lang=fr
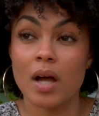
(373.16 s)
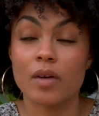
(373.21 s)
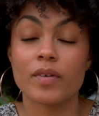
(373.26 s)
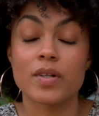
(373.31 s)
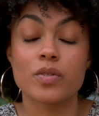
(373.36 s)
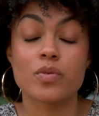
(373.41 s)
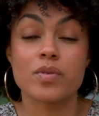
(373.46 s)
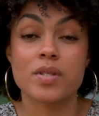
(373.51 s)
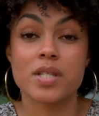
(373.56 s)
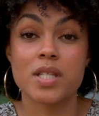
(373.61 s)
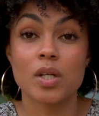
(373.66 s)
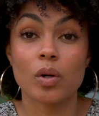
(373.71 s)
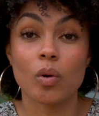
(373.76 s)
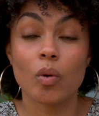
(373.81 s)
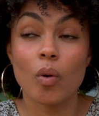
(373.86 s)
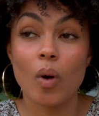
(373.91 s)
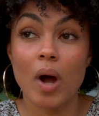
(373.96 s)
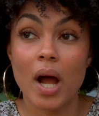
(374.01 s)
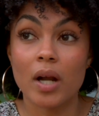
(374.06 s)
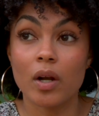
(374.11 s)
enfin ce
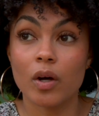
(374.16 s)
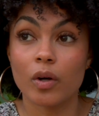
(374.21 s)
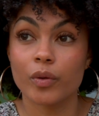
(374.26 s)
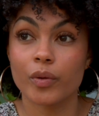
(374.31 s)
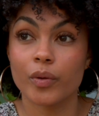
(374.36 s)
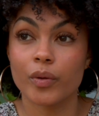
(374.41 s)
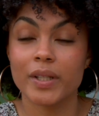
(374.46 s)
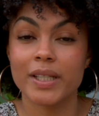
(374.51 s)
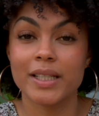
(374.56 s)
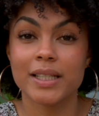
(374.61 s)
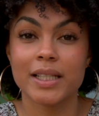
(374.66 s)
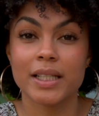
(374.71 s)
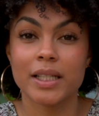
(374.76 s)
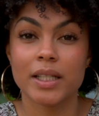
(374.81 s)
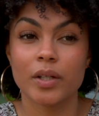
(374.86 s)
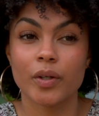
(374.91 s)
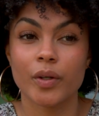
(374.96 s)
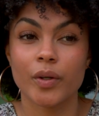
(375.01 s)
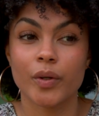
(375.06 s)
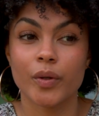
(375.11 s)
sirop, alors qu'il
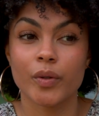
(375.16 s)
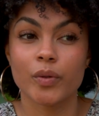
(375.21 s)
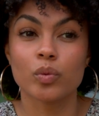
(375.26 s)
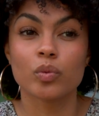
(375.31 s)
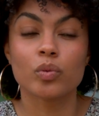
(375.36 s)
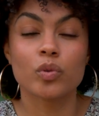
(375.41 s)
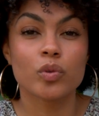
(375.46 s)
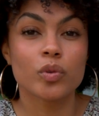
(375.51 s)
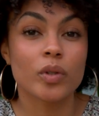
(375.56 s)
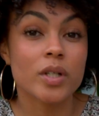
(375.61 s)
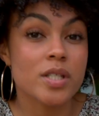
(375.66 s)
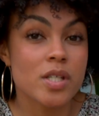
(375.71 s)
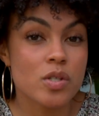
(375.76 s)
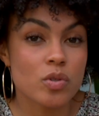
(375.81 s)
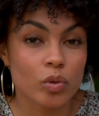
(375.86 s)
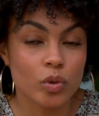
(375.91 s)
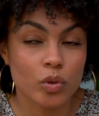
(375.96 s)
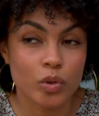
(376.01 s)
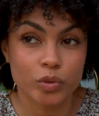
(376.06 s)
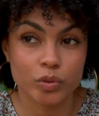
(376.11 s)
est euh, non autorisé
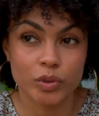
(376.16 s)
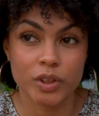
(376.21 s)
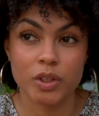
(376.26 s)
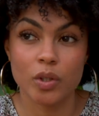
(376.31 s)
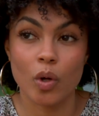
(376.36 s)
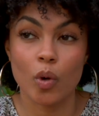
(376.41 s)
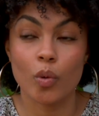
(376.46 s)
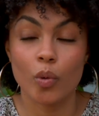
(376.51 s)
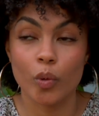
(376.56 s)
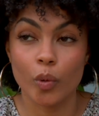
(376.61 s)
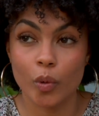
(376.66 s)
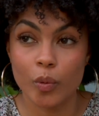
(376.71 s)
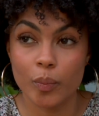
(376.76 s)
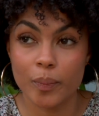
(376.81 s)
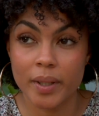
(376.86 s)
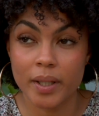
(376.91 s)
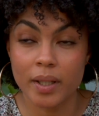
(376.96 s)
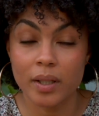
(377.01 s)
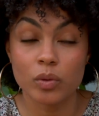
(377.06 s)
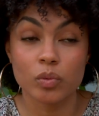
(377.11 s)
sur le continent
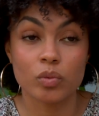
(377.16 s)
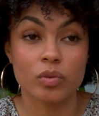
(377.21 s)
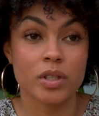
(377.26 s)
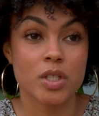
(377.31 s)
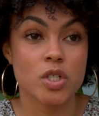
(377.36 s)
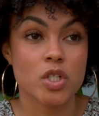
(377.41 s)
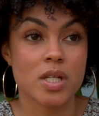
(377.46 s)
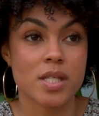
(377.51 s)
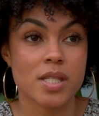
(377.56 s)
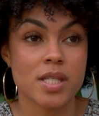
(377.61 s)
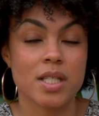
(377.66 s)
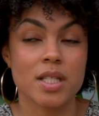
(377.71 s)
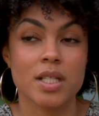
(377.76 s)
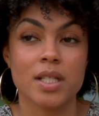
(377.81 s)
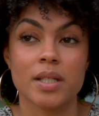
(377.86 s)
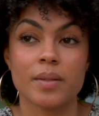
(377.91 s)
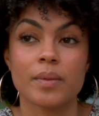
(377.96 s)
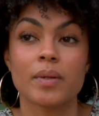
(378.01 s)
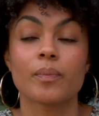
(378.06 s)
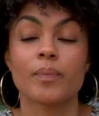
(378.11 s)
européen. Donc déjà, s'il
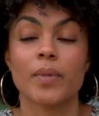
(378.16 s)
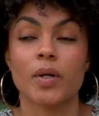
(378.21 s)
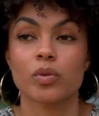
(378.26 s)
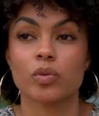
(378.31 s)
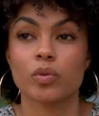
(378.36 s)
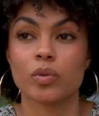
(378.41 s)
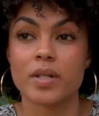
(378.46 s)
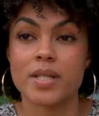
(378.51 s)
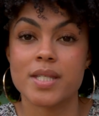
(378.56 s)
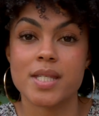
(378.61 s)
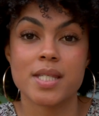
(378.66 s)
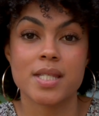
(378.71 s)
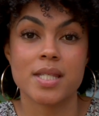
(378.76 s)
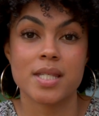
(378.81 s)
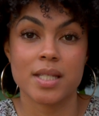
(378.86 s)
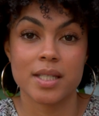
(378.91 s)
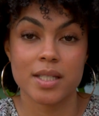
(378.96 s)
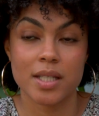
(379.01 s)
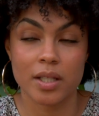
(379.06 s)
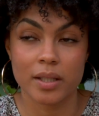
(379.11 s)
n'est pas autorisé,
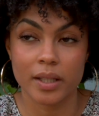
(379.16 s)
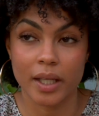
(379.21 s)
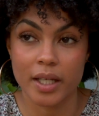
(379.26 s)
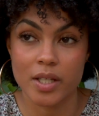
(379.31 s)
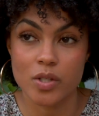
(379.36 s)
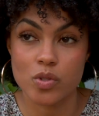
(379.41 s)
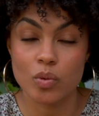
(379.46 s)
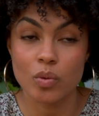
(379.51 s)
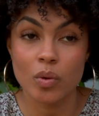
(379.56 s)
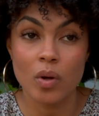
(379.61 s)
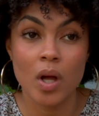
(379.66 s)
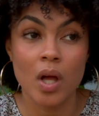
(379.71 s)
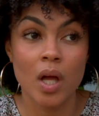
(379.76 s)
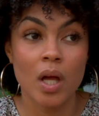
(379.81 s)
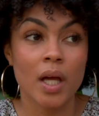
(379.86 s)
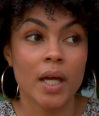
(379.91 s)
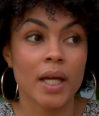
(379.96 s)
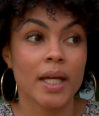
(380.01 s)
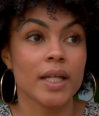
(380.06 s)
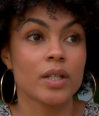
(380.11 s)
c'est qu'il y a une raison.
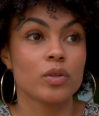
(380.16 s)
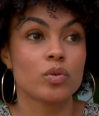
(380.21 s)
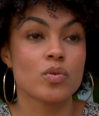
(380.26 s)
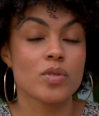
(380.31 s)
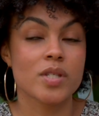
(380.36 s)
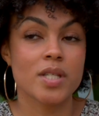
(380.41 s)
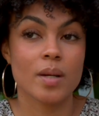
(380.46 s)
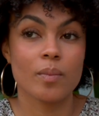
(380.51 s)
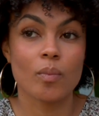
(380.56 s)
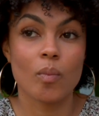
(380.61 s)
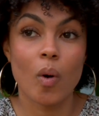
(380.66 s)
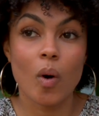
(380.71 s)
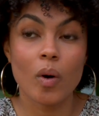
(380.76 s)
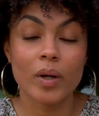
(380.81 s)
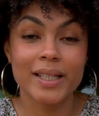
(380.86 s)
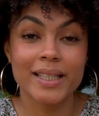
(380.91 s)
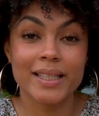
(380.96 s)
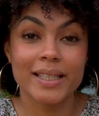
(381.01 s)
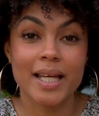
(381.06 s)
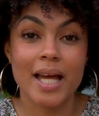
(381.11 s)
Et
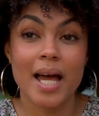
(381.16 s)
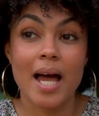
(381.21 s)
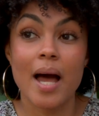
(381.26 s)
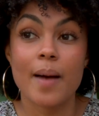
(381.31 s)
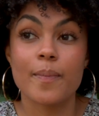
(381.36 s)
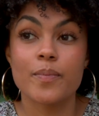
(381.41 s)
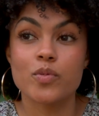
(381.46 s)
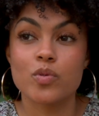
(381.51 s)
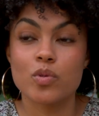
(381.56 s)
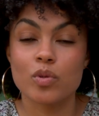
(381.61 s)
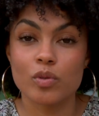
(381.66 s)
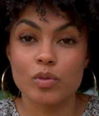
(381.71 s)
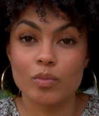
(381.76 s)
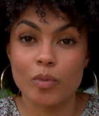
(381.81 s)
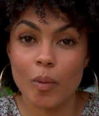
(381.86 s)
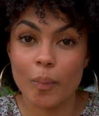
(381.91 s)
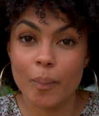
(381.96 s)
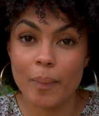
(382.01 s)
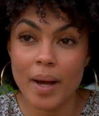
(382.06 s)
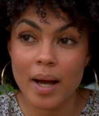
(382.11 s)
deuxièmement, il n'est
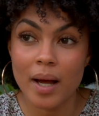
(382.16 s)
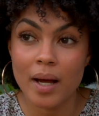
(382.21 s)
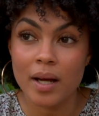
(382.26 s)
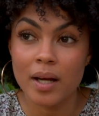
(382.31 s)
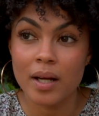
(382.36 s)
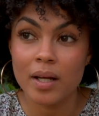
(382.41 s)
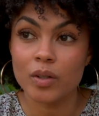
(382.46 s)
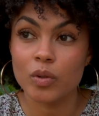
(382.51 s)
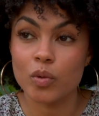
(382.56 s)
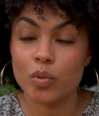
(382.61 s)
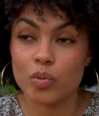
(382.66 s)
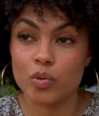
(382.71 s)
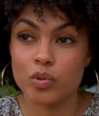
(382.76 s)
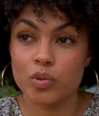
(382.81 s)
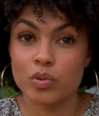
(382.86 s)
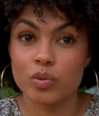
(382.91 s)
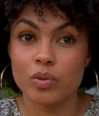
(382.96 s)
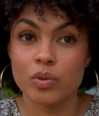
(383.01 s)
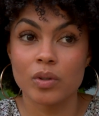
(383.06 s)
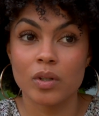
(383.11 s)
absolument pas
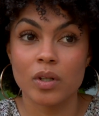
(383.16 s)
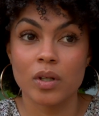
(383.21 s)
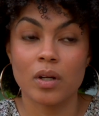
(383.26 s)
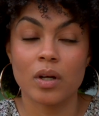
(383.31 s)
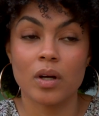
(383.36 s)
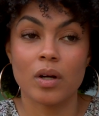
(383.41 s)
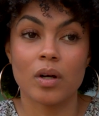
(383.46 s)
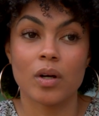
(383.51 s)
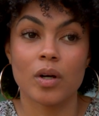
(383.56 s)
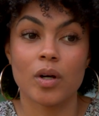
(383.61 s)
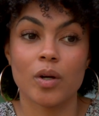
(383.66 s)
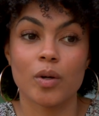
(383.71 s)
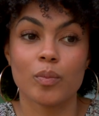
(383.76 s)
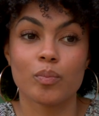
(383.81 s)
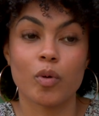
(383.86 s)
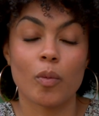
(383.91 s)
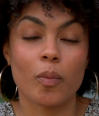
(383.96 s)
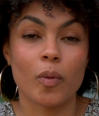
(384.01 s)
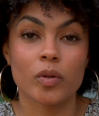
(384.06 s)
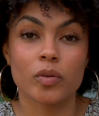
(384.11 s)
conçu euh,
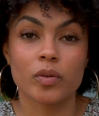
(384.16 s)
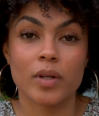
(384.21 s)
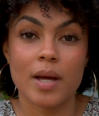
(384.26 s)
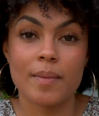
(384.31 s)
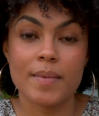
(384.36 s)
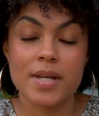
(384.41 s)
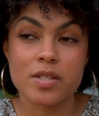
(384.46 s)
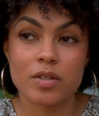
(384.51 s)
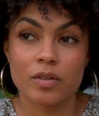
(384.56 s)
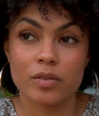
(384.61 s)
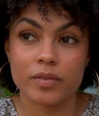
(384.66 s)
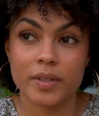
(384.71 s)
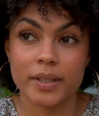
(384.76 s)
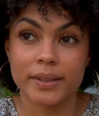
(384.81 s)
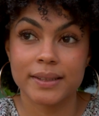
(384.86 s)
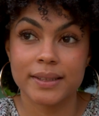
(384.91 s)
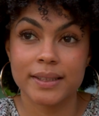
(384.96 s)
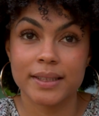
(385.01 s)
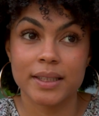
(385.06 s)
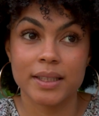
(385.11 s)
pour prendre de la masse en
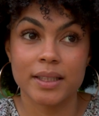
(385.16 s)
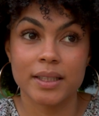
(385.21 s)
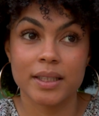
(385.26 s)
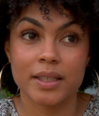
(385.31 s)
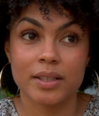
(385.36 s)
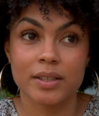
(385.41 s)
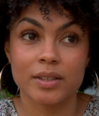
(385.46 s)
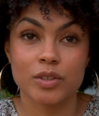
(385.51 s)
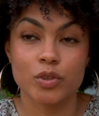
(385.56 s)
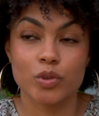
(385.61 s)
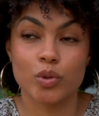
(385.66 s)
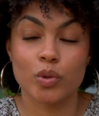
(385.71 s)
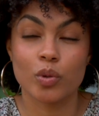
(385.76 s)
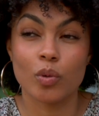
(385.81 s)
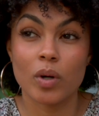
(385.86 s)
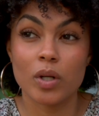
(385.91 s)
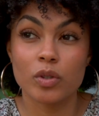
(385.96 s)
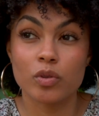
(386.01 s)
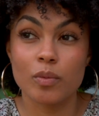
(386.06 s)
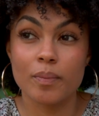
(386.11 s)
fait. C'est, je
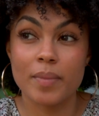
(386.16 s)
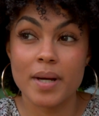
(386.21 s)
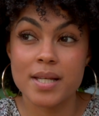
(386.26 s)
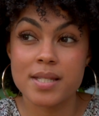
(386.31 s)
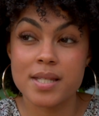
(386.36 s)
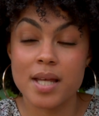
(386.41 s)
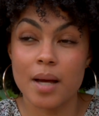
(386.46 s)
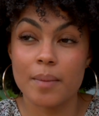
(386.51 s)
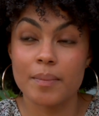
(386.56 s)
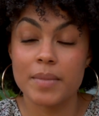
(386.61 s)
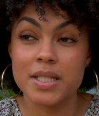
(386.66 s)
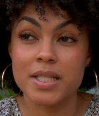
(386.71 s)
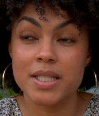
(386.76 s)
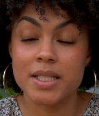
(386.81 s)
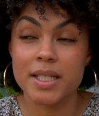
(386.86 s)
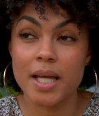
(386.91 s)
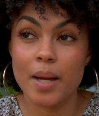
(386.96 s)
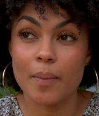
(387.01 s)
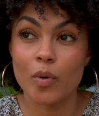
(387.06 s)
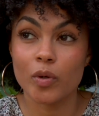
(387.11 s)
crois, de base un
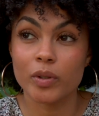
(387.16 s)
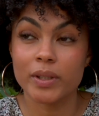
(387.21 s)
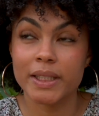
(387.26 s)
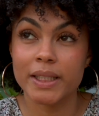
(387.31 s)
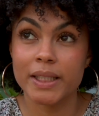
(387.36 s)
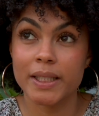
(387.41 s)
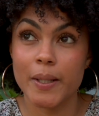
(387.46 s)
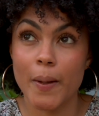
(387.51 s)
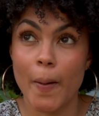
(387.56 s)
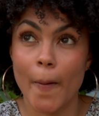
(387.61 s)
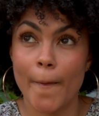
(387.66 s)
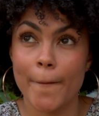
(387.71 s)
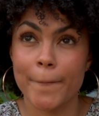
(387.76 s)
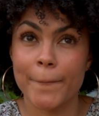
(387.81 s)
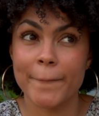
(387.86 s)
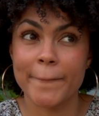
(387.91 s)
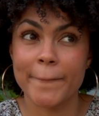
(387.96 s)
médicament euh,